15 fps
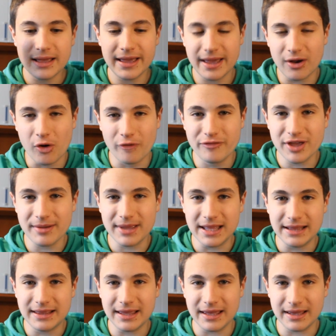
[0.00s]
E
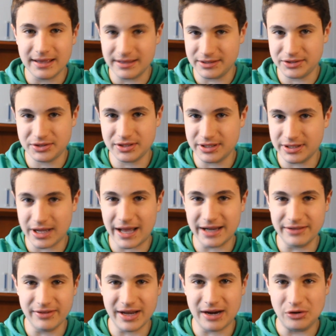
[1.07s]
ovviamente
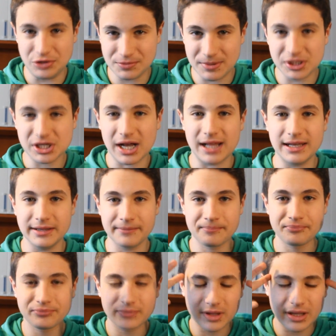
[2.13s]
arriverà lo
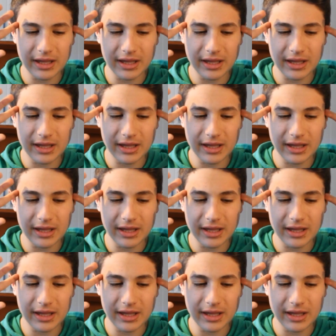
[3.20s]
speciale